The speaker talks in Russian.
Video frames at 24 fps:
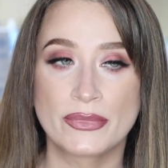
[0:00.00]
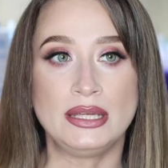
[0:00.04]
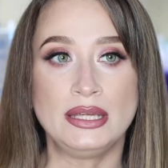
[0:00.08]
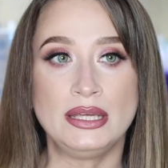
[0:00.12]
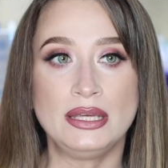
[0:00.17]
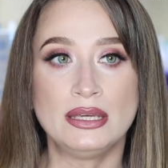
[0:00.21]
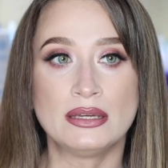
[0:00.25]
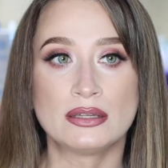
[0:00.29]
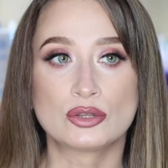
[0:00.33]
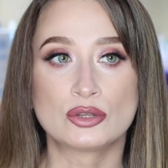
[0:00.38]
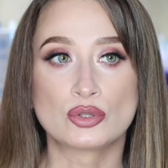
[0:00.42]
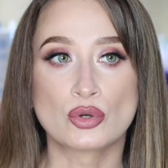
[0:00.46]

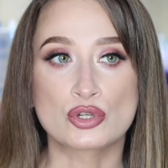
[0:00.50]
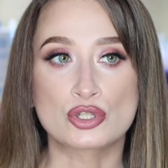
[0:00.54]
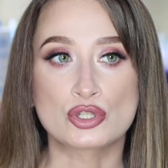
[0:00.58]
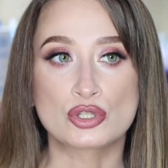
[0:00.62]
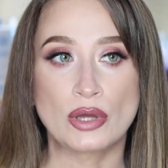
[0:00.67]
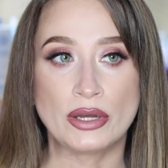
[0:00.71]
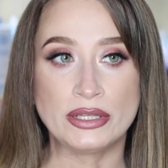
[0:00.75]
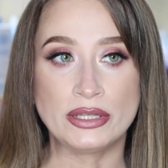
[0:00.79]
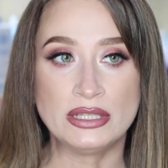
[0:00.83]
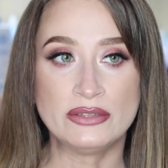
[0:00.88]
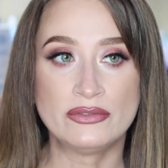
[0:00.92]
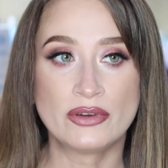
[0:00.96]
И то,
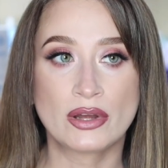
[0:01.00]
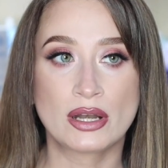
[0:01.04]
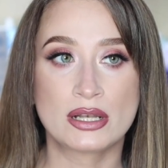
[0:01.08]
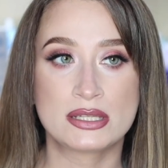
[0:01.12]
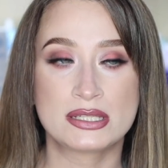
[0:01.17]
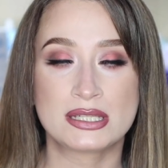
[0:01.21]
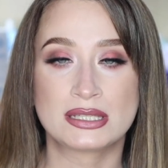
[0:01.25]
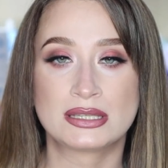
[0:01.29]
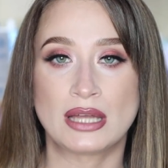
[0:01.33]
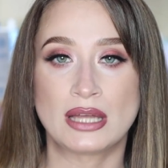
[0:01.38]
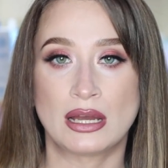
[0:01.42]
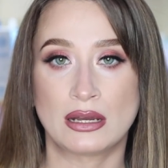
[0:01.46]
что они
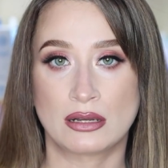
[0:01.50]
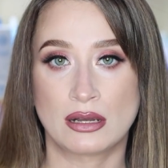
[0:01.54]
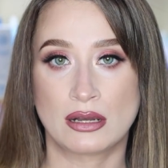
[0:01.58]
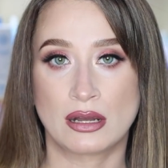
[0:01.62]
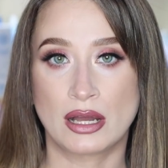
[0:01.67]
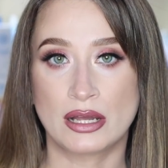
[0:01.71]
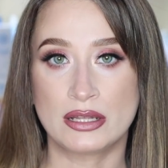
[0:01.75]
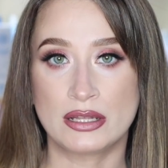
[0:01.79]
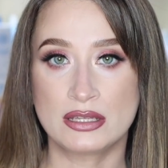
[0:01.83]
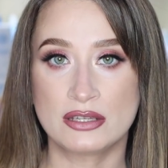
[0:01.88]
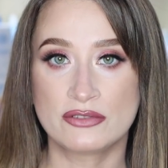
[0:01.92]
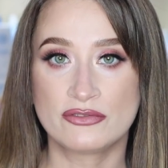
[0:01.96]
выглядят так,
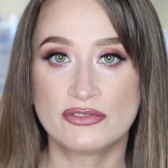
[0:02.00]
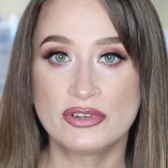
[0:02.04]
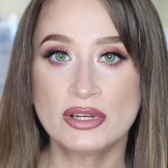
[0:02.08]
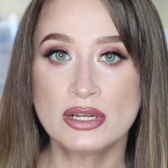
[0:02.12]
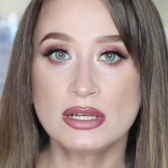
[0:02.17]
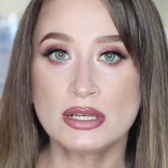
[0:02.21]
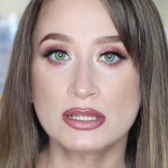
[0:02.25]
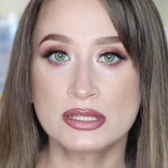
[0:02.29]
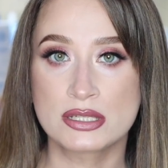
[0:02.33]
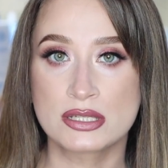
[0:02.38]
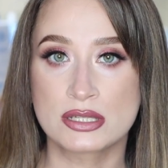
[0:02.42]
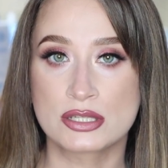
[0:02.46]
как они
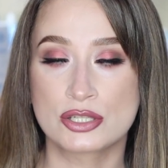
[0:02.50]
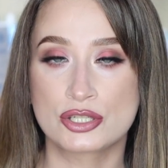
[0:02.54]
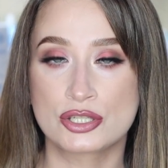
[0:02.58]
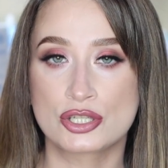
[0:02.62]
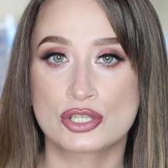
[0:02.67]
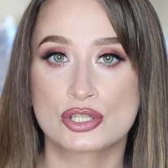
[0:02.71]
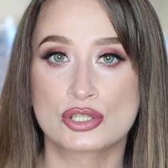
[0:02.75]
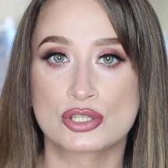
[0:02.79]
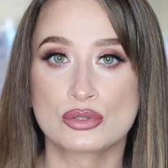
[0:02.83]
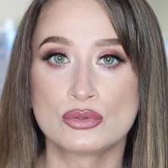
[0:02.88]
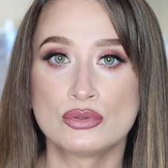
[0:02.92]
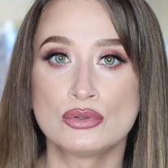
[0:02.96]
выглядят,
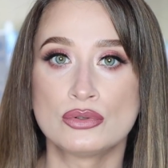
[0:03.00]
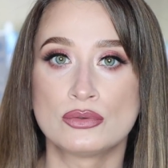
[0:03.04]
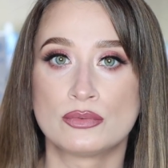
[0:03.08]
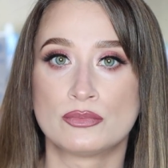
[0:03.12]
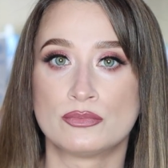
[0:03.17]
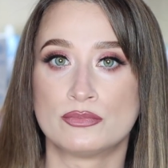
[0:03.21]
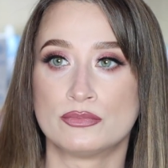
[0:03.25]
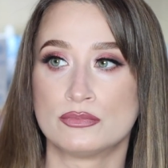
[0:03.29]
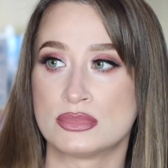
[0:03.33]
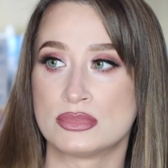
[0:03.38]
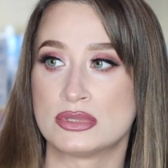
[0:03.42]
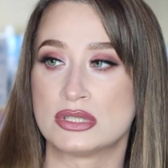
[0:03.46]

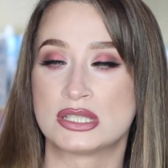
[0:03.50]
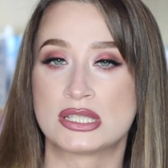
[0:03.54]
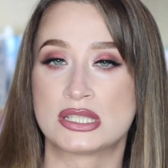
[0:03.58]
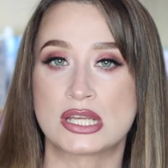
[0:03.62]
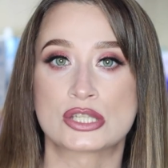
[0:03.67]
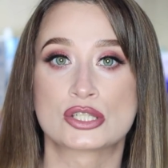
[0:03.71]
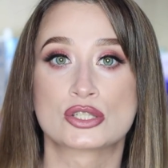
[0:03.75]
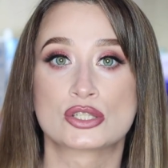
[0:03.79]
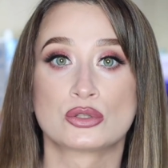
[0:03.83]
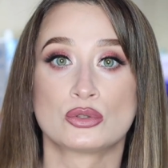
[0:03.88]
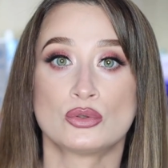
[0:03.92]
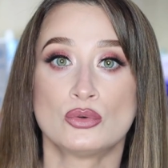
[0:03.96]
зачастую
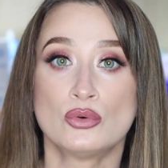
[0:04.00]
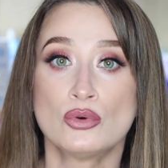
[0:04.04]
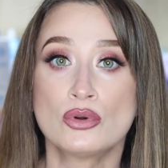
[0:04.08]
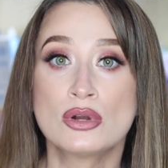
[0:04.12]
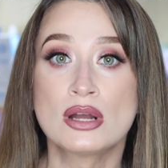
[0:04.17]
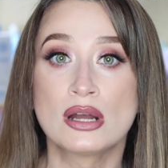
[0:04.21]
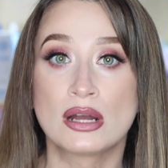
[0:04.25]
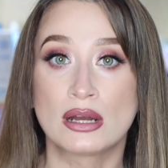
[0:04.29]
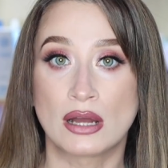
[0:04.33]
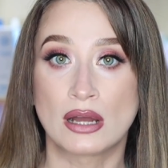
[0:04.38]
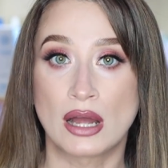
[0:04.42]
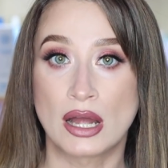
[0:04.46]

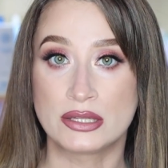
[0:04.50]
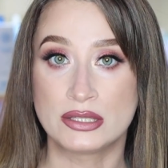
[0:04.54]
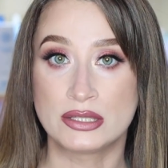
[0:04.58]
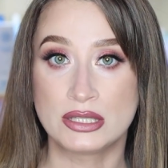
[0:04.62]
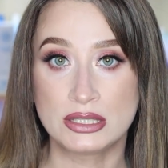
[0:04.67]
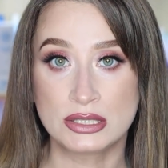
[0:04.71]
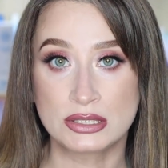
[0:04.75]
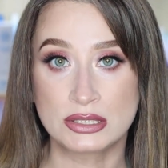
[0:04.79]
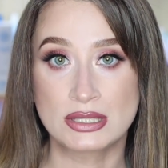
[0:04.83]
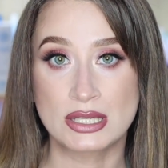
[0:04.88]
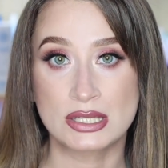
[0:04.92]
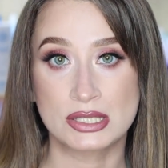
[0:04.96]
заслуга, а
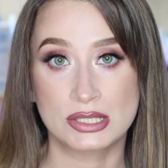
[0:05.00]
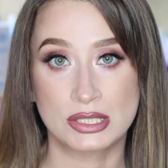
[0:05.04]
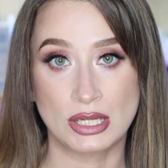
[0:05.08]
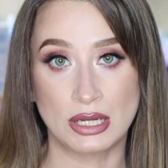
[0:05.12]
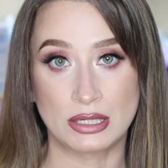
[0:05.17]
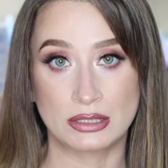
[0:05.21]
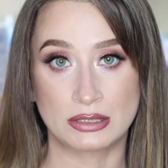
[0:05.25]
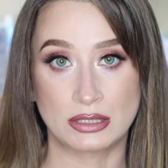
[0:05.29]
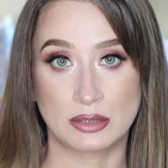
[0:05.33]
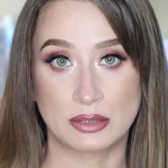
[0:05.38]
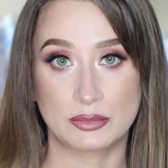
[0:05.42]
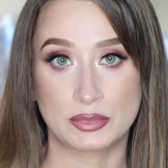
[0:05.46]
не
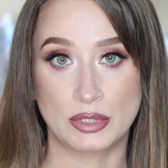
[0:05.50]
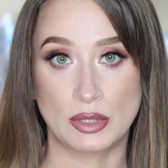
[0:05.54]
недостаток.